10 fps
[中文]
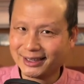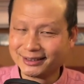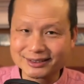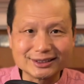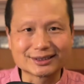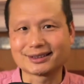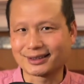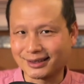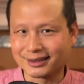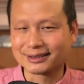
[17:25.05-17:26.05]
即使
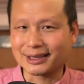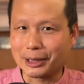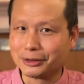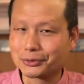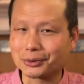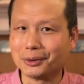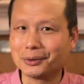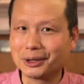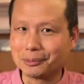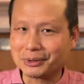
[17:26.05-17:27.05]
是在所
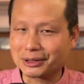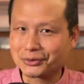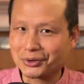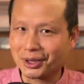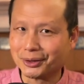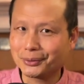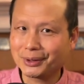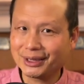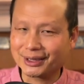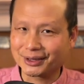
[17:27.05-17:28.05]
谓的比较权威的